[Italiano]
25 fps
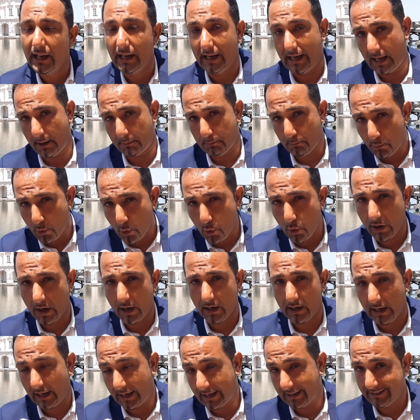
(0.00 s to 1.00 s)
la buona,
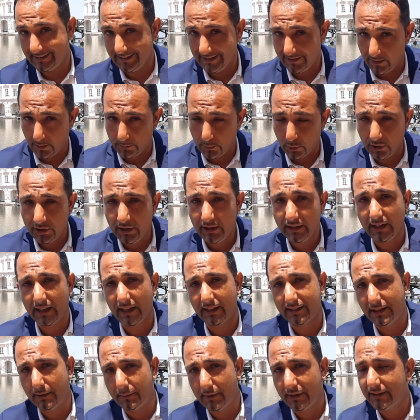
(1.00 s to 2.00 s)
la cattiva politica
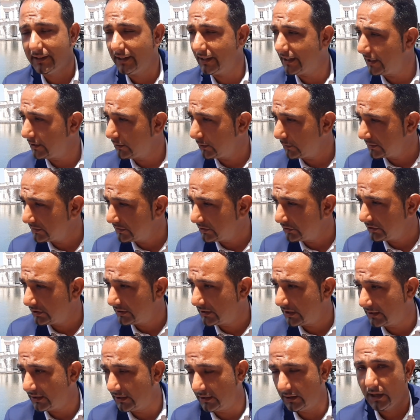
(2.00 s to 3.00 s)
ha dimenticato questi
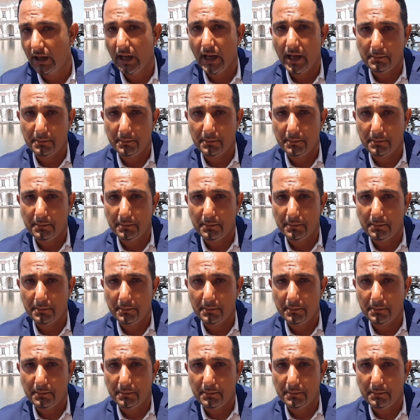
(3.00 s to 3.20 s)
cittadini,